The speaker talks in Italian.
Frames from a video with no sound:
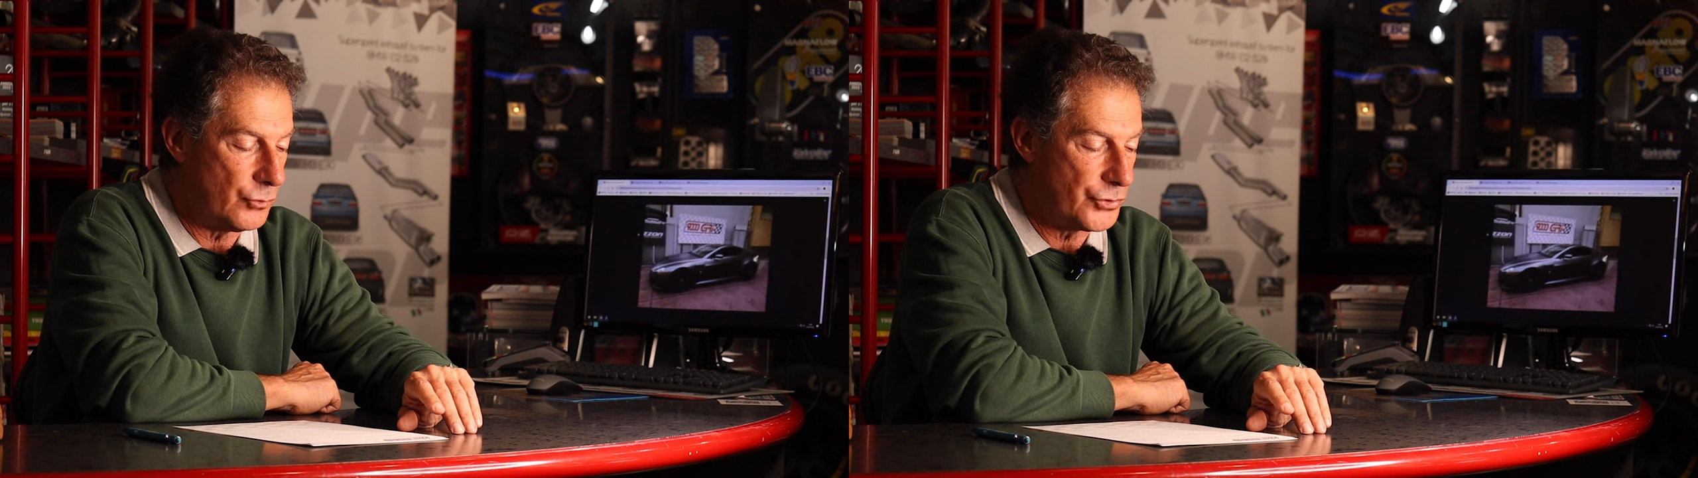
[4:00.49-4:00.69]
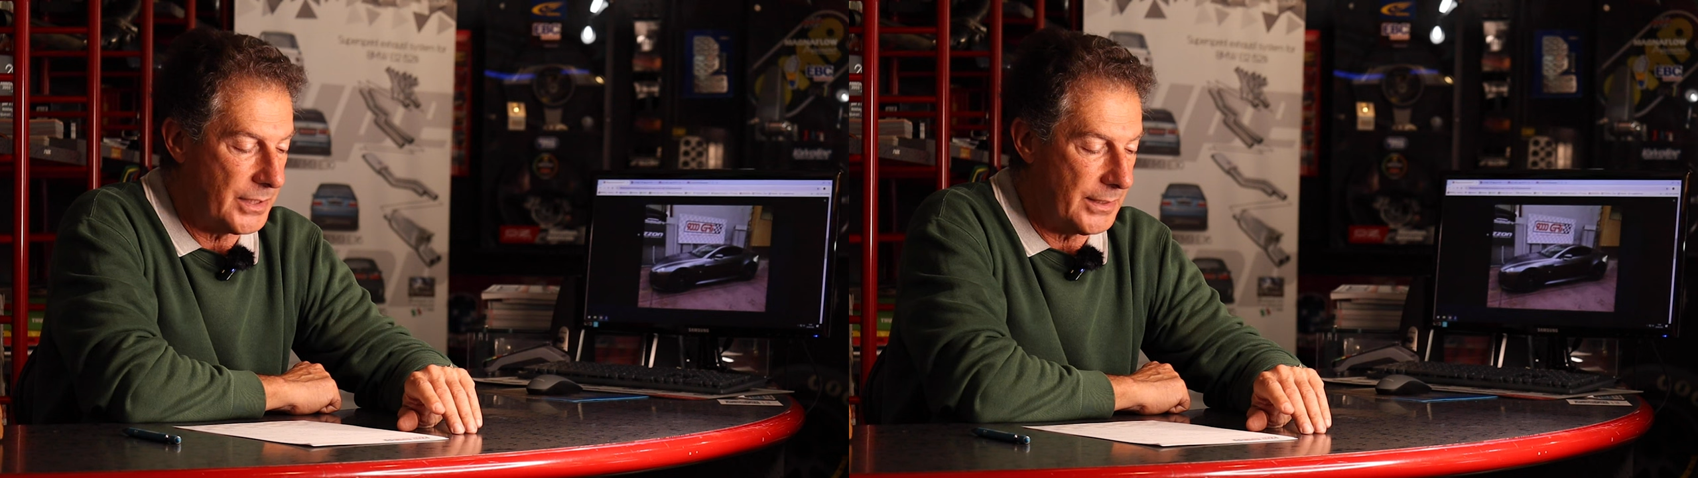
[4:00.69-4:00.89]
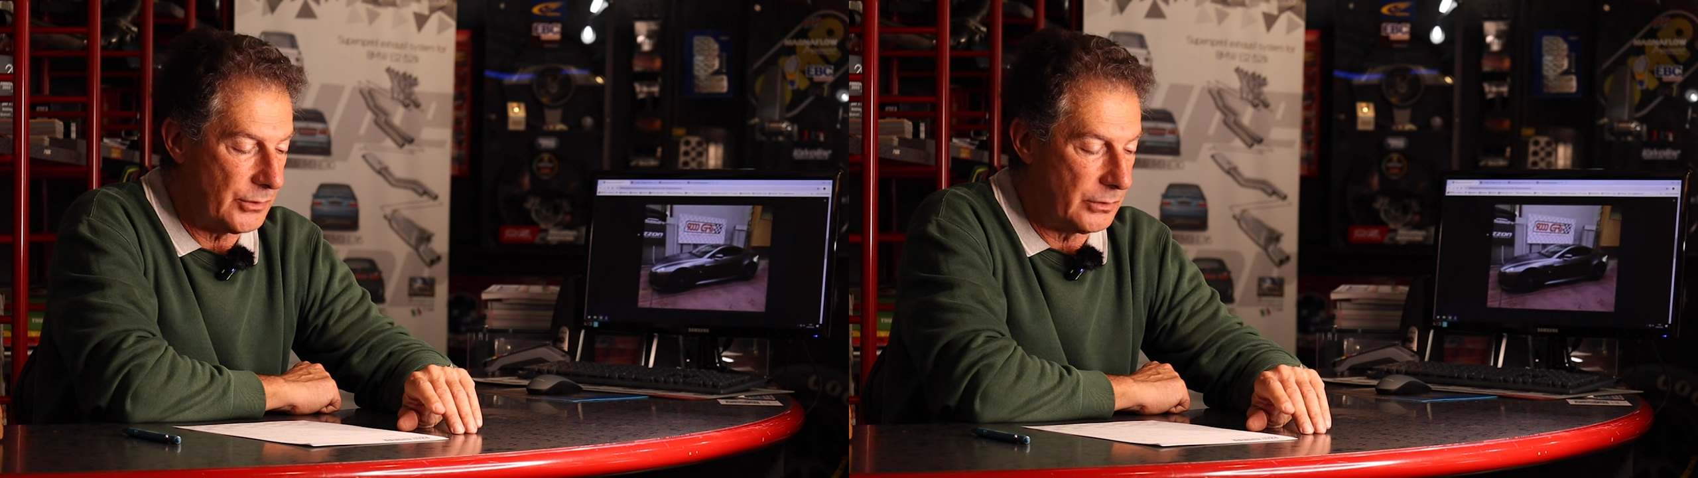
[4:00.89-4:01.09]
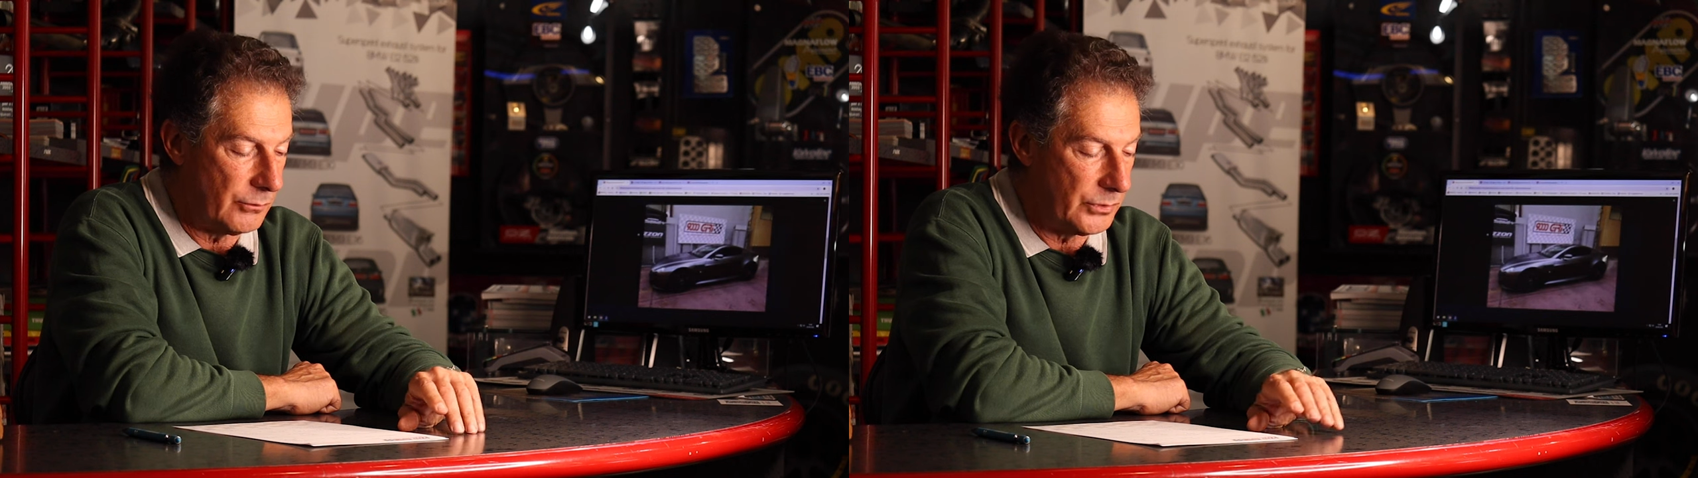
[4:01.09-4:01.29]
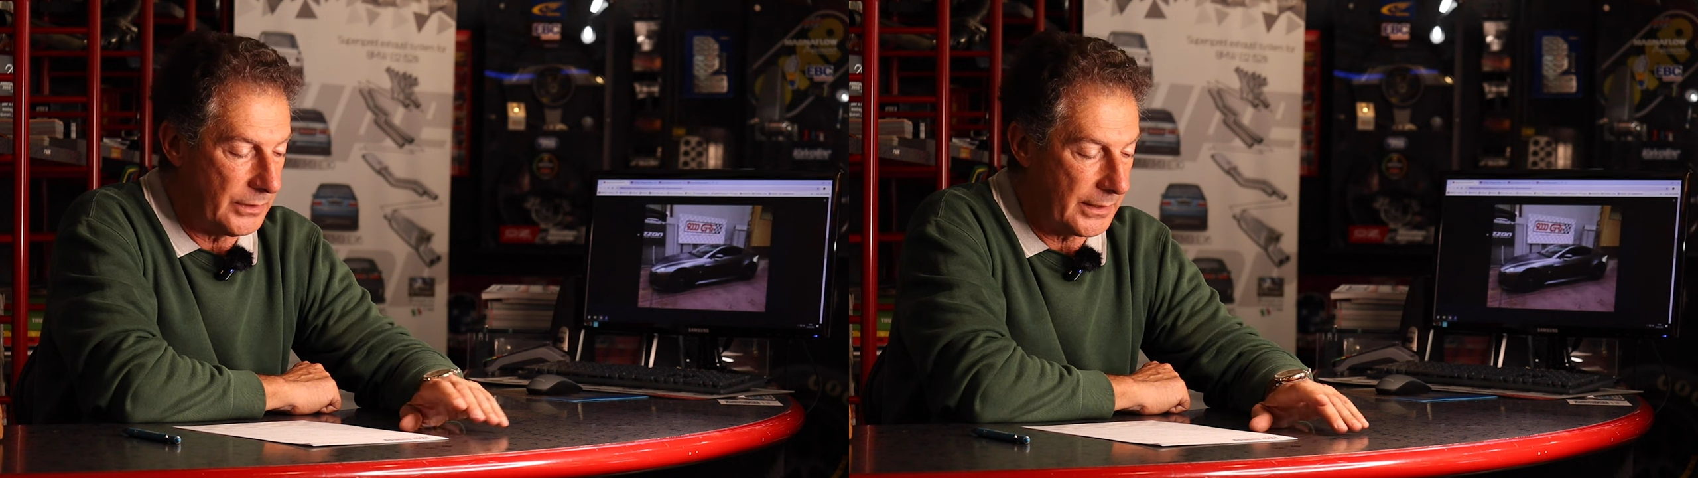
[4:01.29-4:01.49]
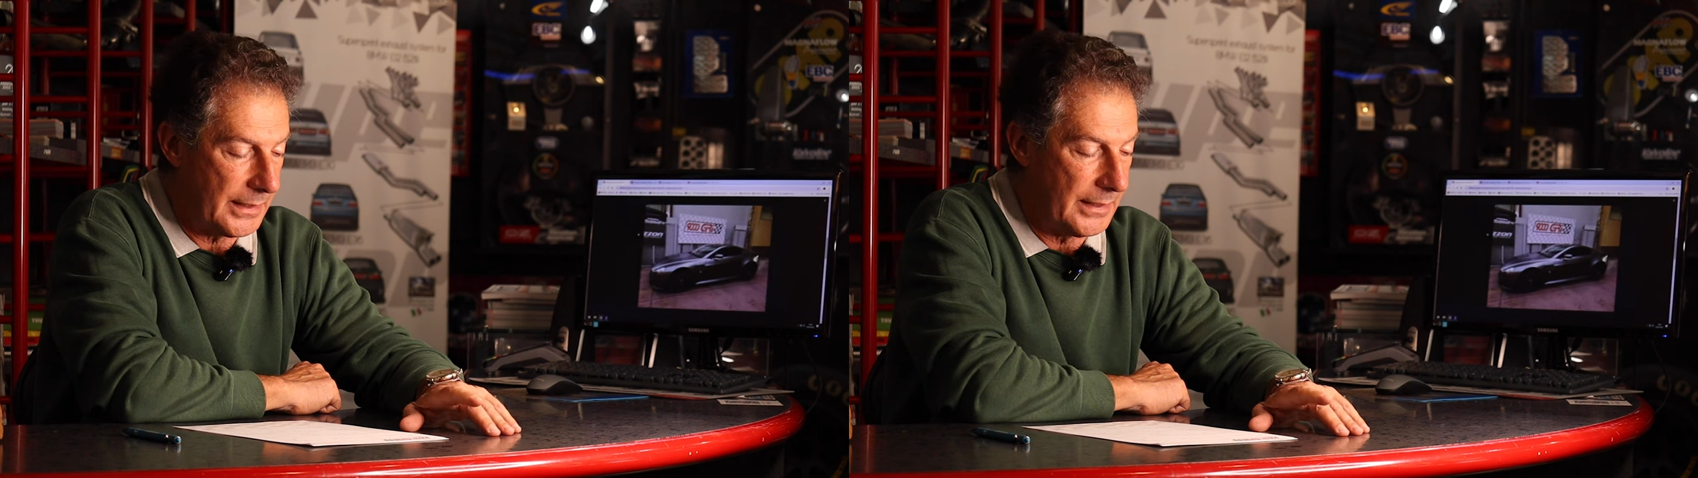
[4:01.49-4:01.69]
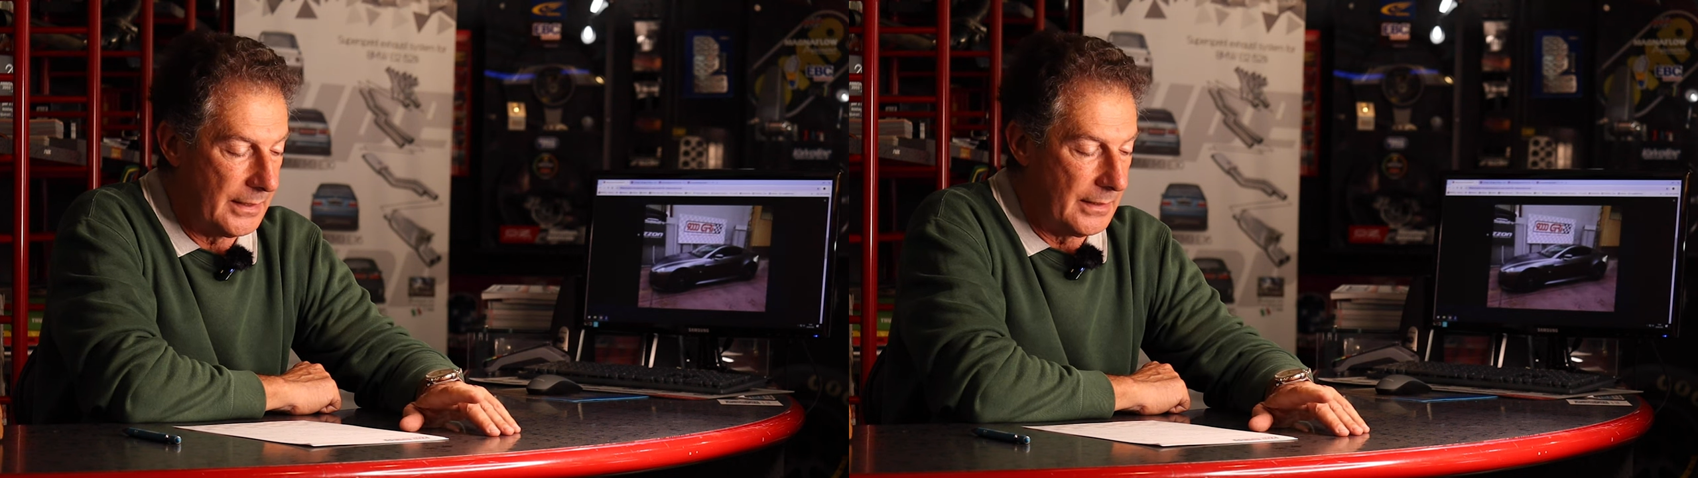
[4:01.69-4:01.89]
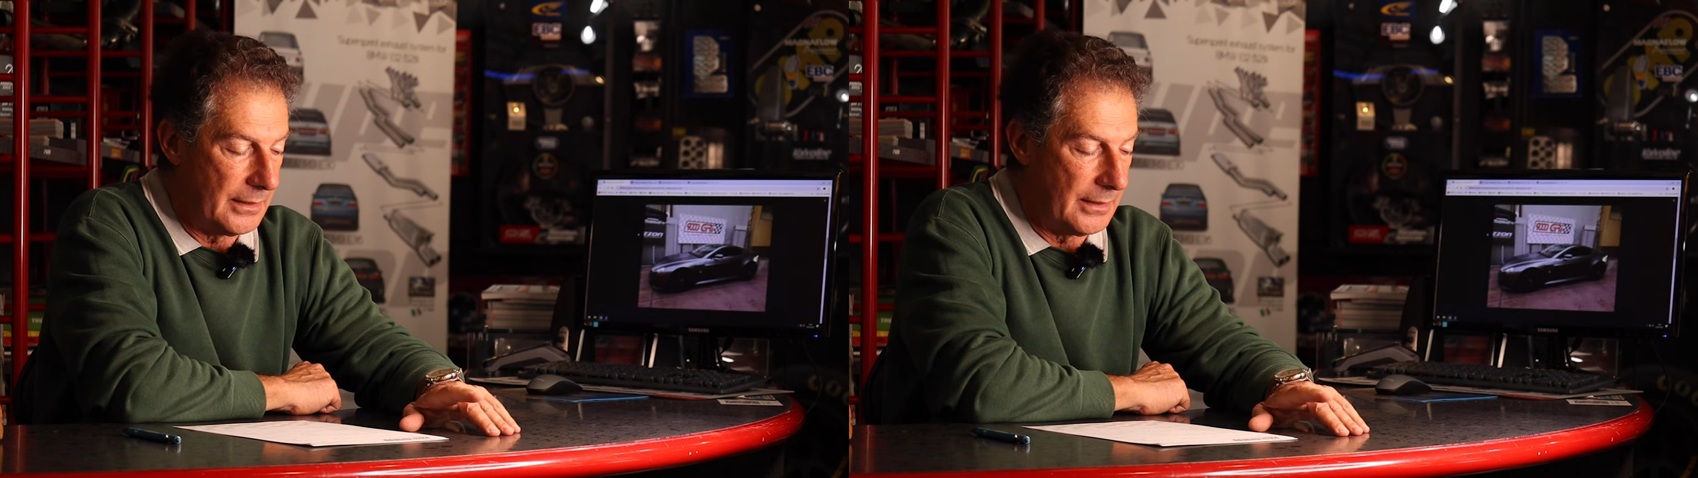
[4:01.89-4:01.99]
un genio, devo dire